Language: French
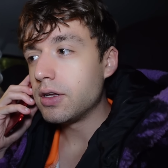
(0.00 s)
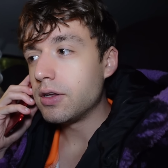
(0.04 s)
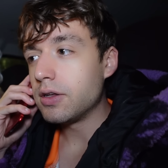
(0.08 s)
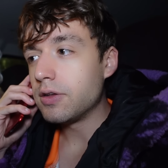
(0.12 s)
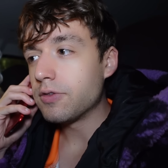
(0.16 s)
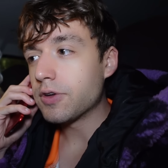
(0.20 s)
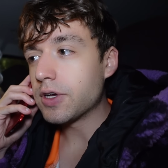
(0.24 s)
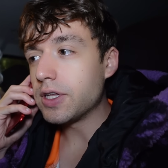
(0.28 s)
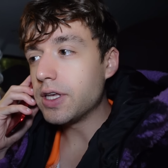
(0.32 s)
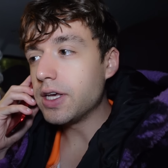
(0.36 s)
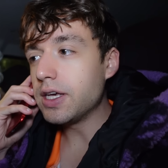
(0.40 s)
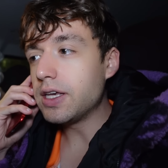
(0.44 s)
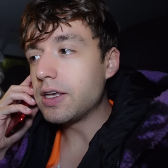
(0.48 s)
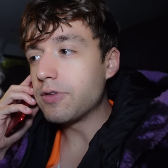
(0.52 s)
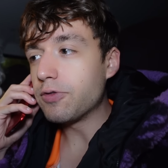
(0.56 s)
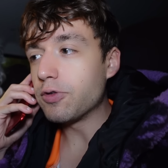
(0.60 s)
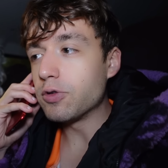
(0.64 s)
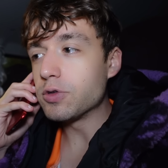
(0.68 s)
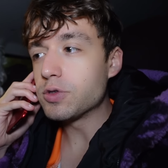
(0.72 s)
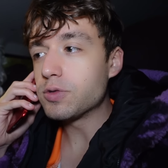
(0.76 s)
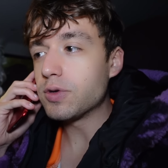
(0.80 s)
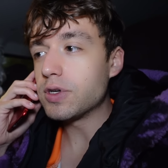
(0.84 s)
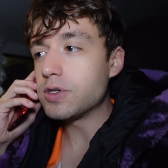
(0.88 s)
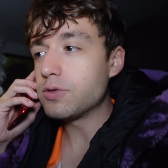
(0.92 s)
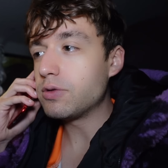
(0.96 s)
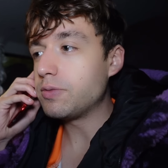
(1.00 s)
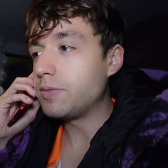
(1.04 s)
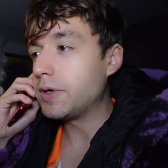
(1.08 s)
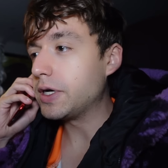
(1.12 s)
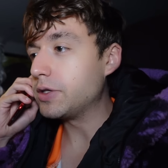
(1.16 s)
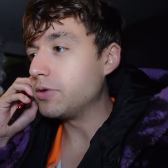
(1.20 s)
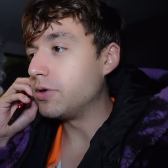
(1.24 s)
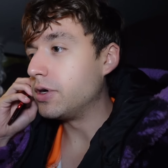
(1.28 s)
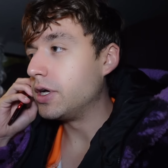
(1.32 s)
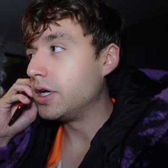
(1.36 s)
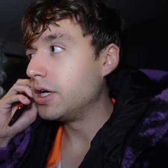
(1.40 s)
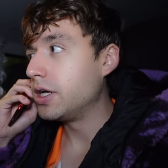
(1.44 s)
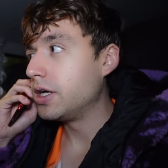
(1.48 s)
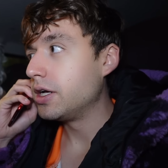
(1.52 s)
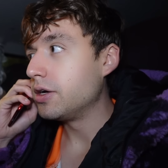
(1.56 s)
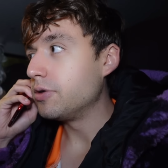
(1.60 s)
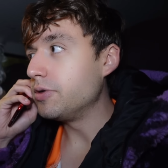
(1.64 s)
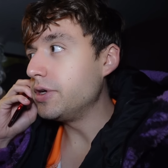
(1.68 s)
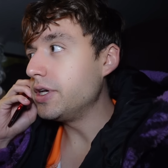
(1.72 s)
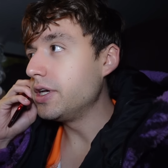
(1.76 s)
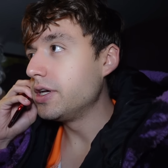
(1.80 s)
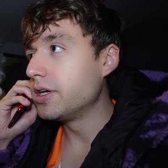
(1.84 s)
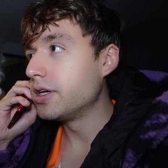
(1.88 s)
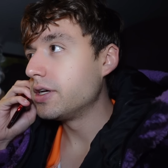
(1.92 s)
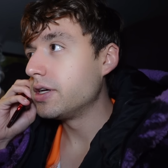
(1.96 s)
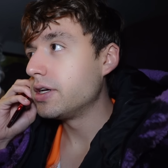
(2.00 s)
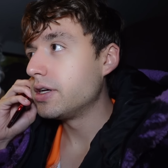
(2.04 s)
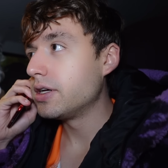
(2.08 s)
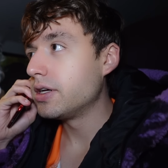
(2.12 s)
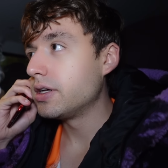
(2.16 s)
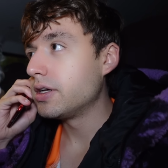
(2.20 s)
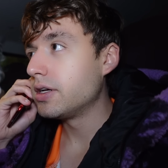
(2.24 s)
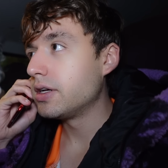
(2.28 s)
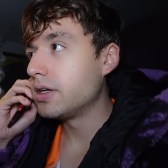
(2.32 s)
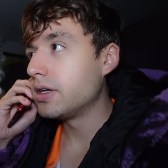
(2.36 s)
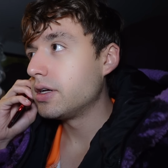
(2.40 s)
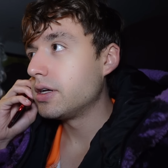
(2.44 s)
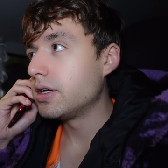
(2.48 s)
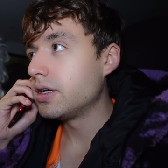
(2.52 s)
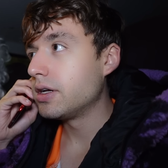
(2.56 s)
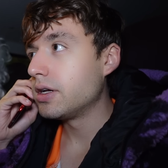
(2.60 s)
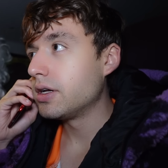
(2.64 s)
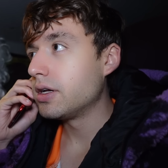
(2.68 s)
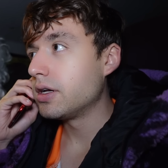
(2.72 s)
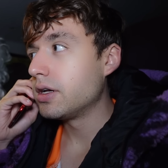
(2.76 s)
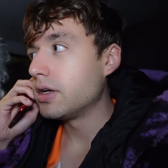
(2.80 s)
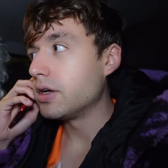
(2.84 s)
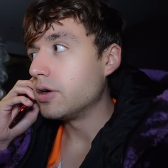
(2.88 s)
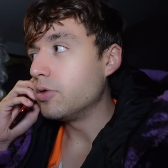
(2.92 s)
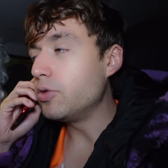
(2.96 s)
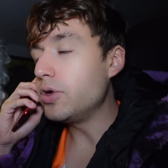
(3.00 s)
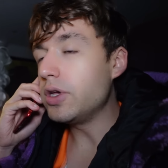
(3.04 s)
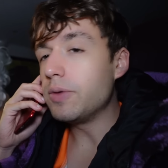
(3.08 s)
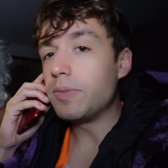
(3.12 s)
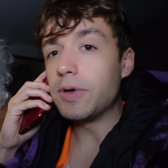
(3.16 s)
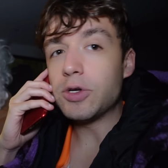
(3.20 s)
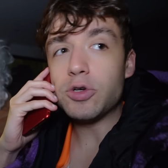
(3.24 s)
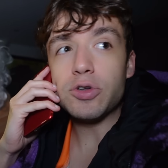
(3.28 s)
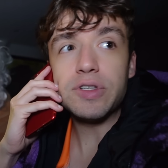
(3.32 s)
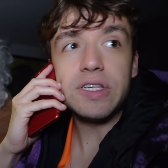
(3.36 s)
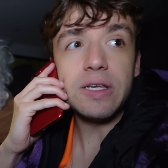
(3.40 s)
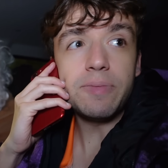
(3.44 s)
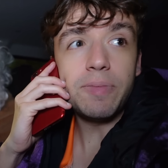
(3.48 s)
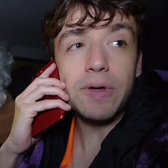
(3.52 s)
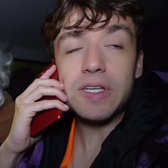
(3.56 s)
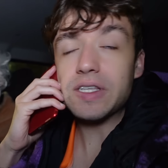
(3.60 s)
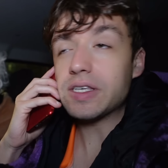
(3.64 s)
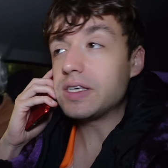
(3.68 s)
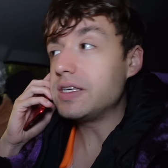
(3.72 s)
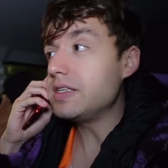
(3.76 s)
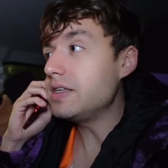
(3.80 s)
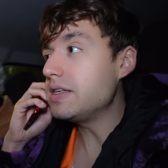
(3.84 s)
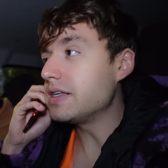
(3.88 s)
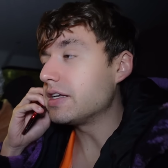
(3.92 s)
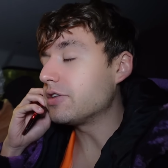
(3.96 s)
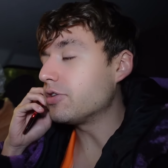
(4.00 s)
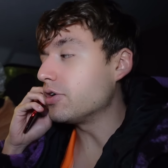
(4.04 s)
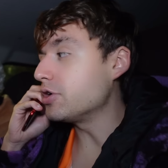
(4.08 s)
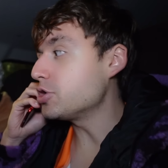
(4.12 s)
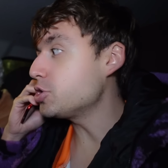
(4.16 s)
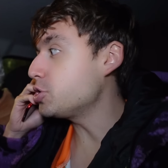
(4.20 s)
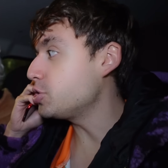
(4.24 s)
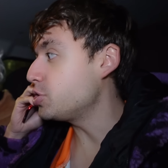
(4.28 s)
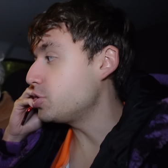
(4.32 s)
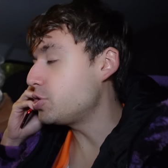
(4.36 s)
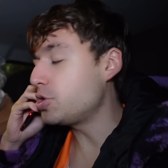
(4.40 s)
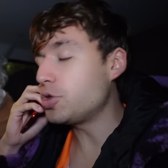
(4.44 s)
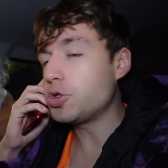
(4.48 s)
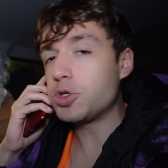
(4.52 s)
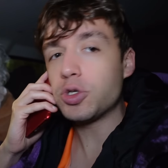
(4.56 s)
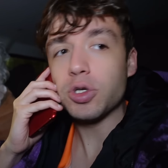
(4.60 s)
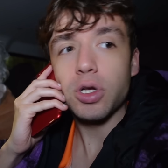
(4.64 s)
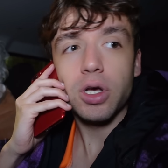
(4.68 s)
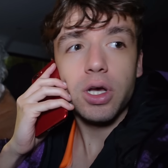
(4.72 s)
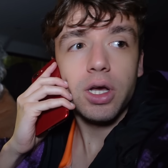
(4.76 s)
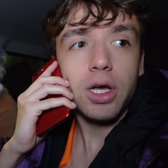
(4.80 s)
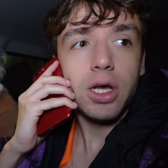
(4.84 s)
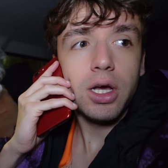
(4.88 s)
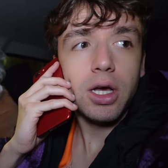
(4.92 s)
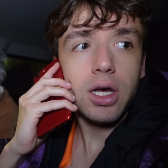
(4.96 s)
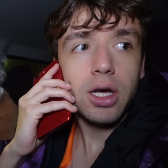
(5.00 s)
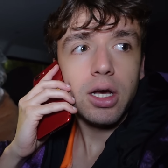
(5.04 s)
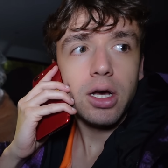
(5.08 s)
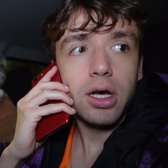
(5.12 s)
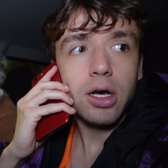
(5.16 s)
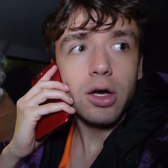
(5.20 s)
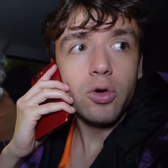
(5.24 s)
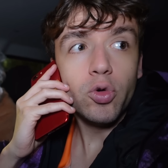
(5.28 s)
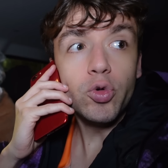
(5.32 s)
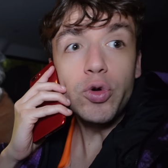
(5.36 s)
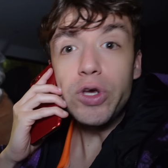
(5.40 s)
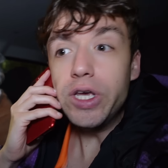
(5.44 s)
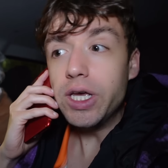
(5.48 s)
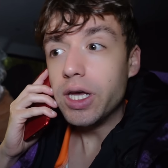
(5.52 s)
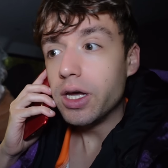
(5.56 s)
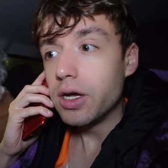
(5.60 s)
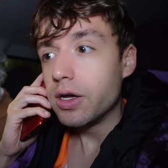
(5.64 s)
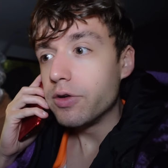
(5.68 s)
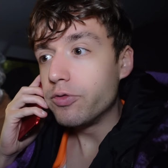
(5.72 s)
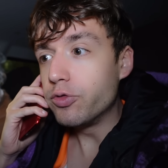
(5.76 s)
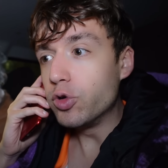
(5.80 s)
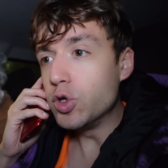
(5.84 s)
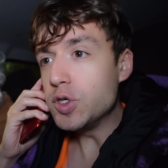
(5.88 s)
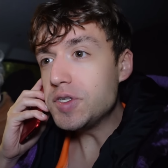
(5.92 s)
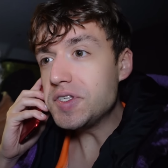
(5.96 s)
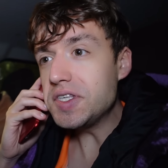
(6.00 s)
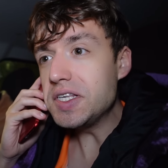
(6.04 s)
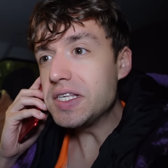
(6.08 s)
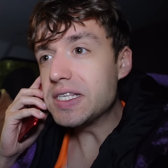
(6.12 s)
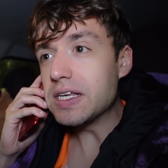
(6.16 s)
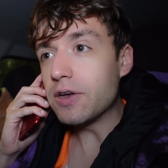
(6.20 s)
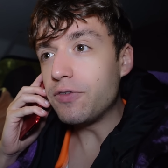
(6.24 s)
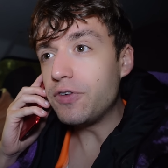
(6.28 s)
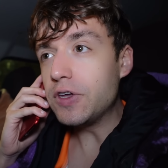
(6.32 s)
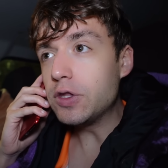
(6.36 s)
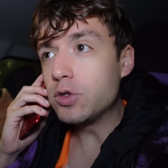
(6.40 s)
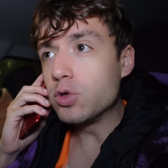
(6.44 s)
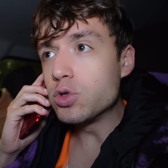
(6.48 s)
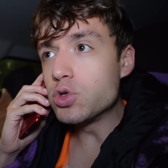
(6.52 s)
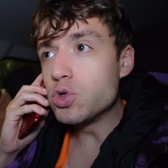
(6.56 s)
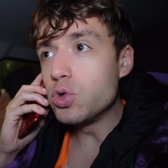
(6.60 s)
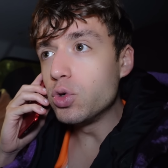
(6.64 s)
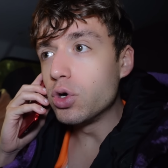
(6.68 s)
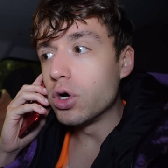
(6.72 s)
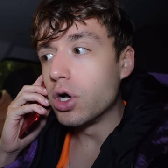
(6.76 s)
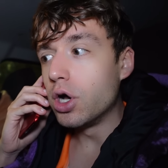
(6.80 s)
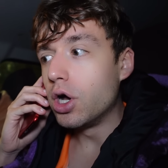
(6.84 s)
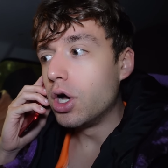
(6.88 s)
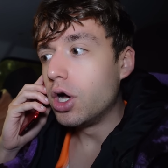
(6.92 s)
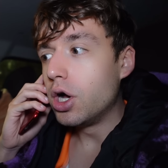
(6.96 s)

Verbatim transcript: Frédéric et Françoise, oui, pardon. Oui. Qu'est-ce qu'ils disent Oui, bah je sais pas ce qu'ils disent. Attends, chut, chut. Oui, vous aussi, ça fait deux jours.